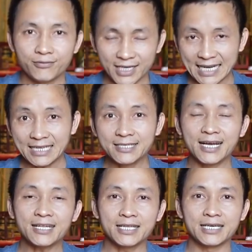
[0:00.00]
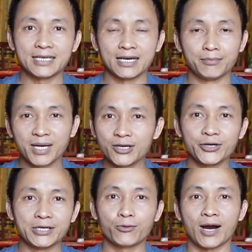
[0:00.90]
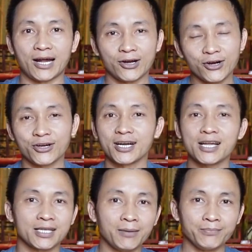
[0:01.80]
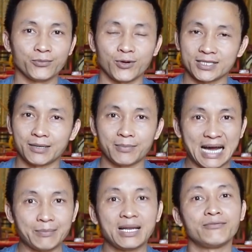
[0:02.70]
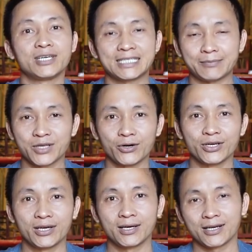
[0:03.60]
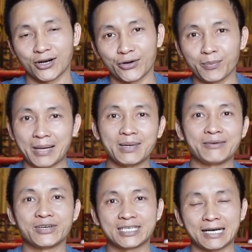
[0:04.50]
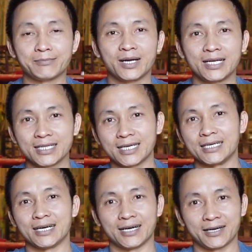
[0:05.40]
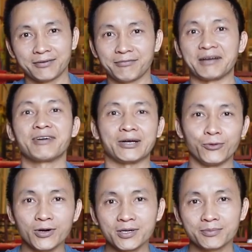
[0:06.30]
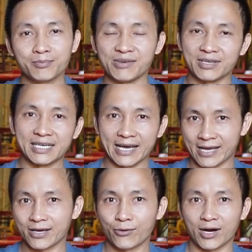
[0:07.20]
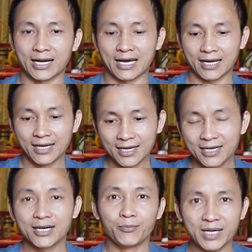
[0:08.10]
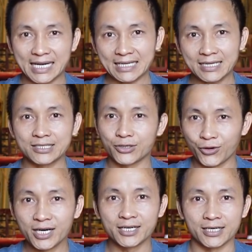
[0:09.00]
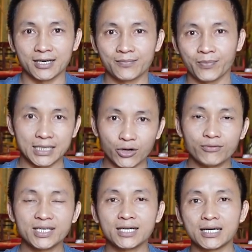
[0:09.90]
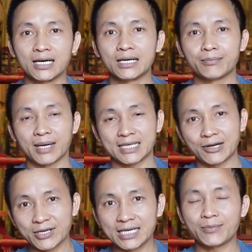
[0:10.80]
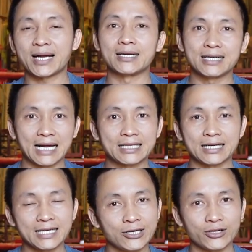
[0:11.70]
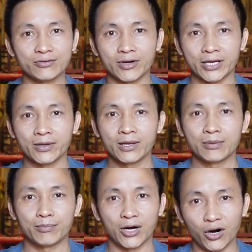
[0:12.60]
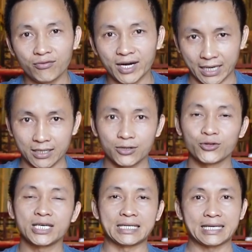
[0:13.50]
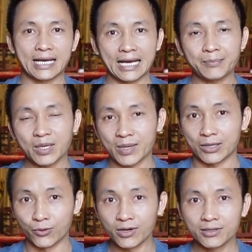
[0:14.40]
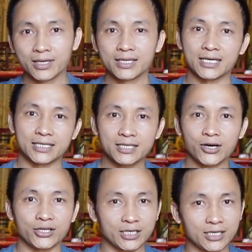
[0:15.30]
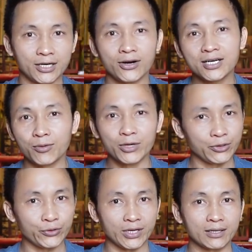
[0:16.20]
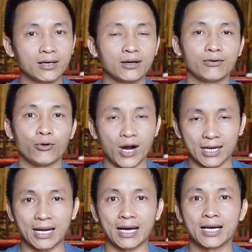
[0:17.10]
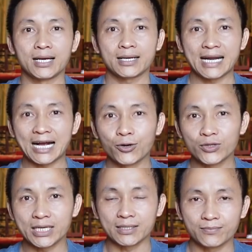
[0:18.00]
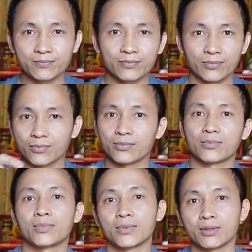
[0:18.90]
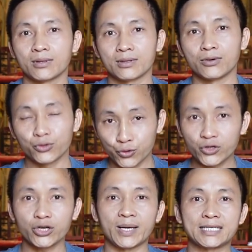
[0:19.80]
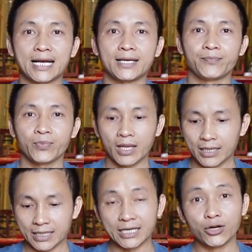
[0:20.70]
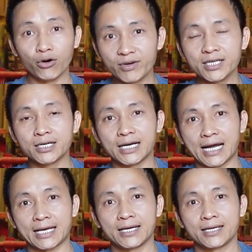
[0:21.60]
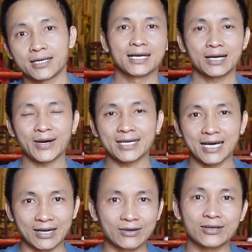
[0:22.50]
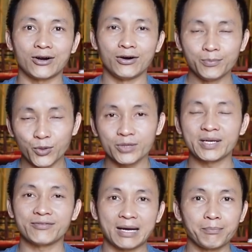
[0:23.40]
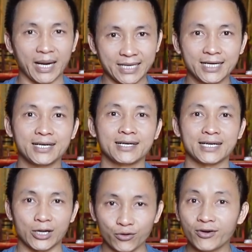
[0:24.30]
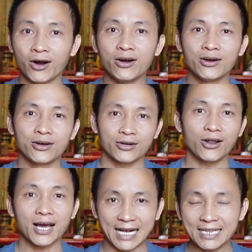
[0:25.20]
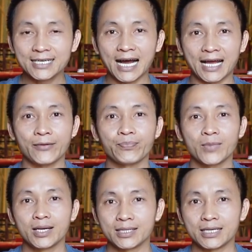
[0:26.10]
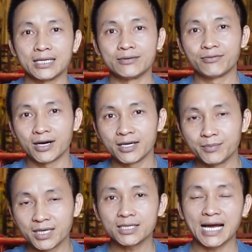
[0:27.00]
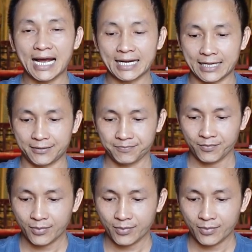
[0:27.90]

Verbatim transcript: Với cách thứ nhất thì mức độ hiệu quả nó còn rất là thấp, khoảng tầm 25% thôi, còn 75% thì vẫn phải uống bởi vì nể hoặc là không biết cách từ chối hơn nữa. Thì đối với những người mà sau khi các bạn đưa ra những lý do như vậy mà họ vẫn cố tình ép các bạn uống thì chứng tỏ những người đó không hiểu chuyện hoặc là đang cố tình chuốc cho bạn say. Thì đối với những người này, các bạn cần có một cái biện pháp mạnh hơn để đối phó, đó là cách thứ hai. Thì với bước thứ hai này,